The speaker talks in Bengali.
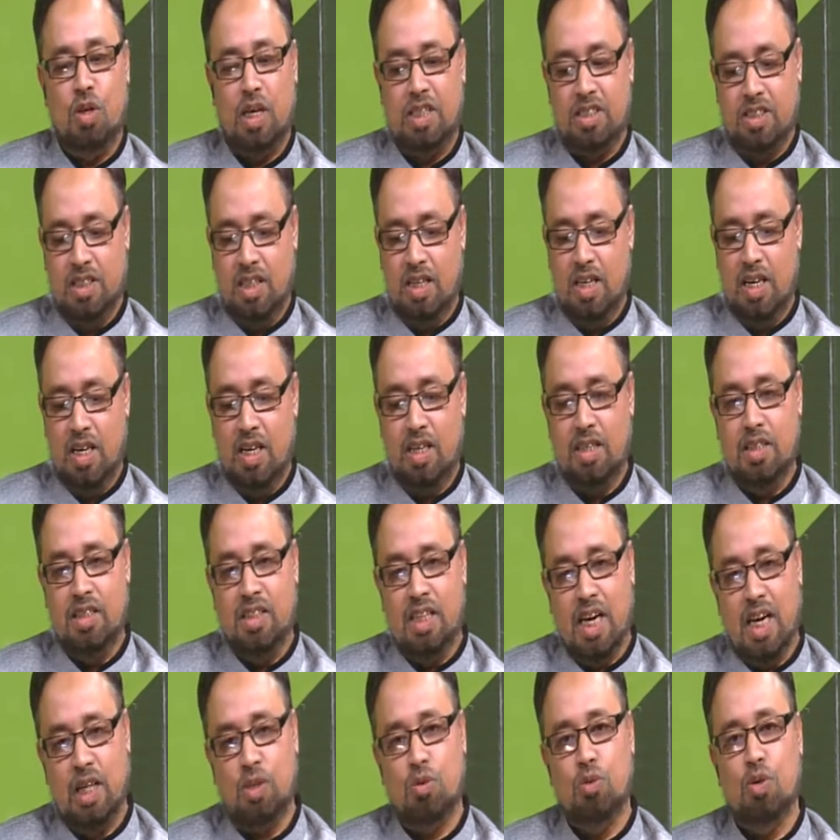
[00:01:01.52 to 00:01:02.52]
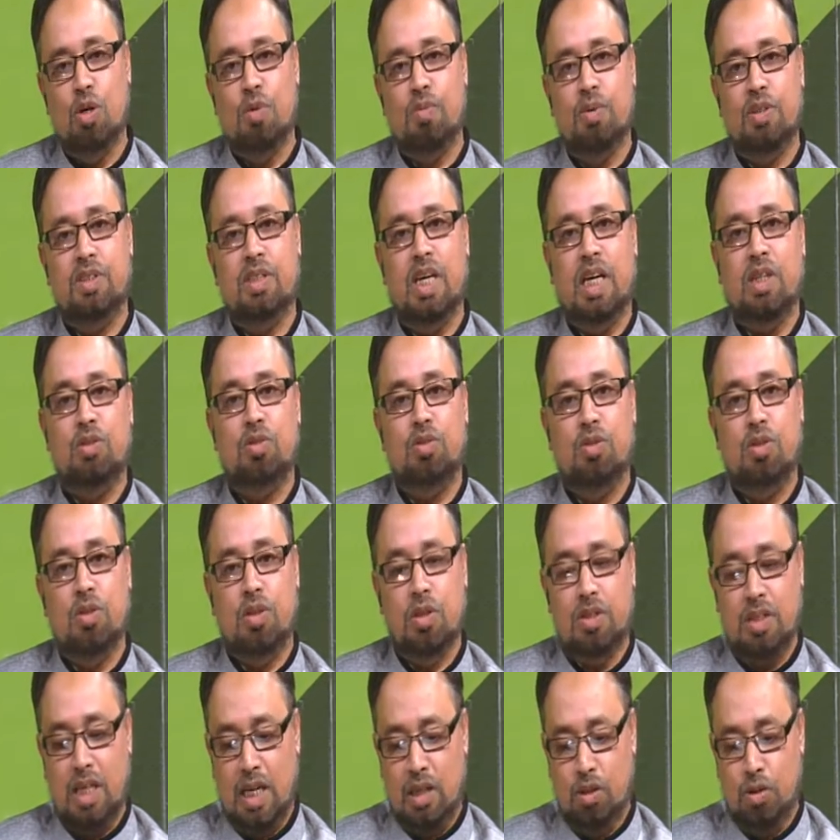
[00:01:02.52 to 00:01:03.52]
আজকে জাদু এবং জাদু
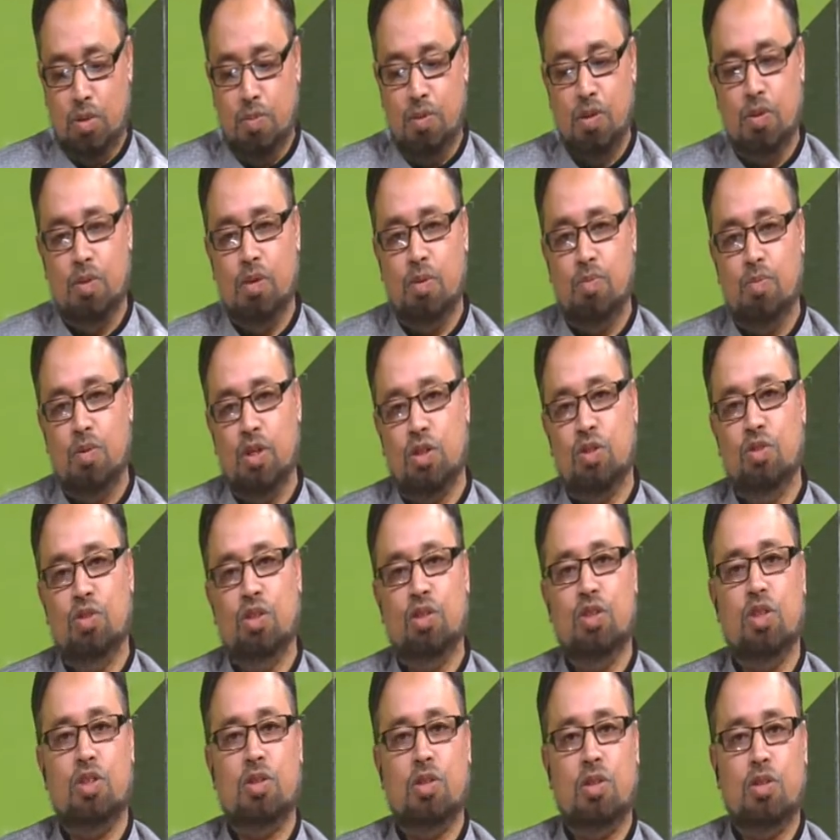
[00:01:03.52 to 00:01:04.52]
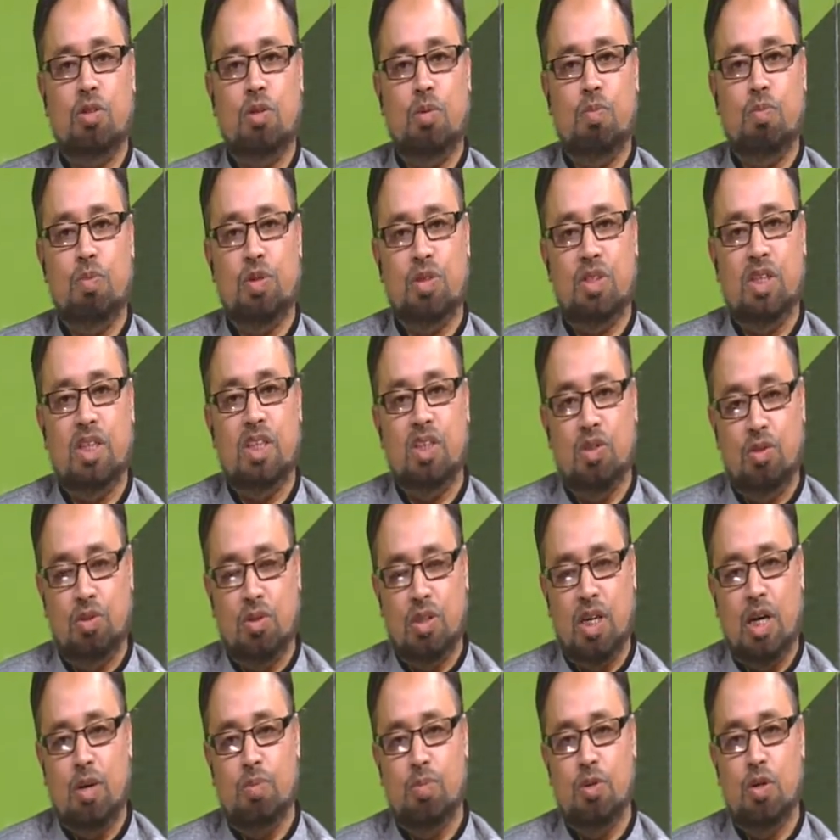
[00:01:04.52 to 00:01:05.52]
জাদু এবং বদনজর সম্পর্কে কিছু
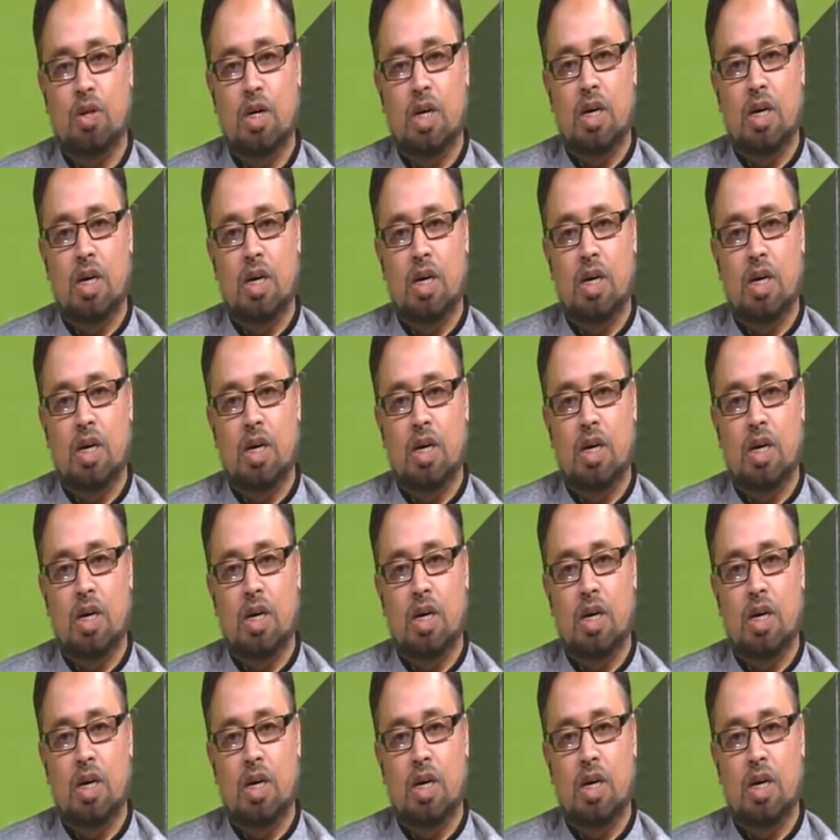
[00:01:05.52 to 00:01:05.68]
জানবো